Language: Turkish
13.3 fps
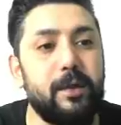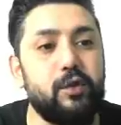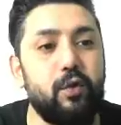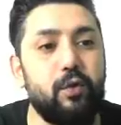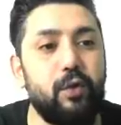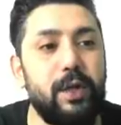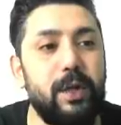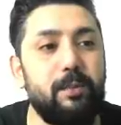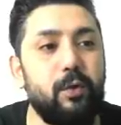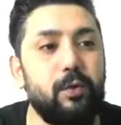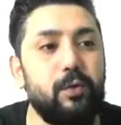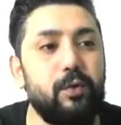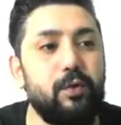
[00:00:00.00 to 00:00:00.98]
çok önemli
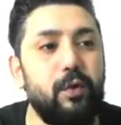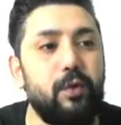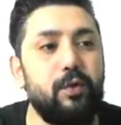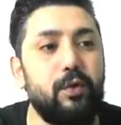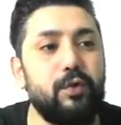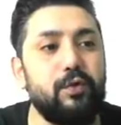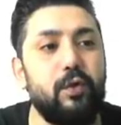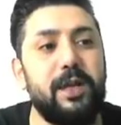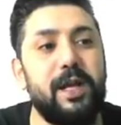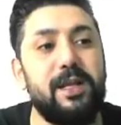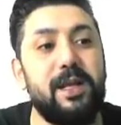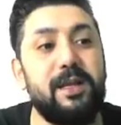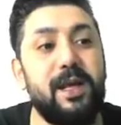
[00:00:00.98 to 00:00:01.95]
olduğunu görüyoruz.
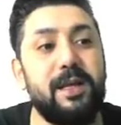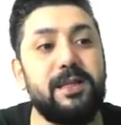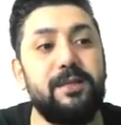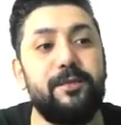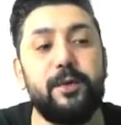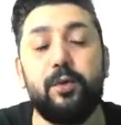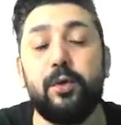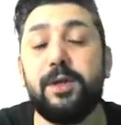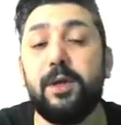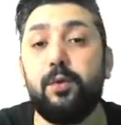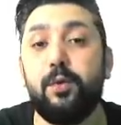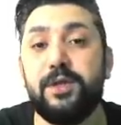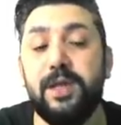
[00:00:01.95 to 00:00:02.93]
Orada ta
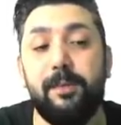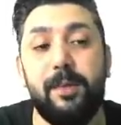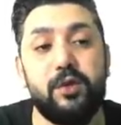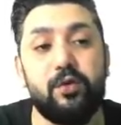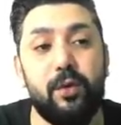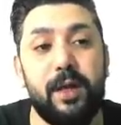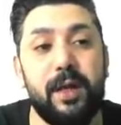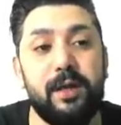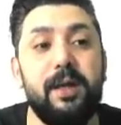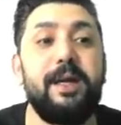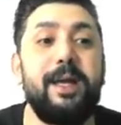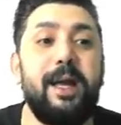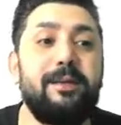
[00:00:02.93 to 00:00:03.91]
0.95 dolar.
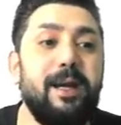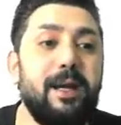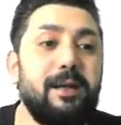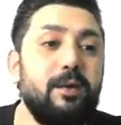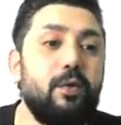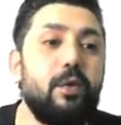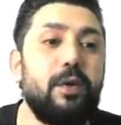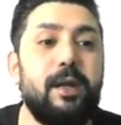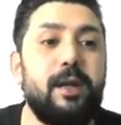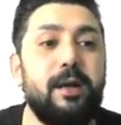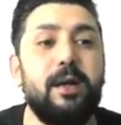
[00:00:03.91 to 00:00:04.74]
Yani teknik olarak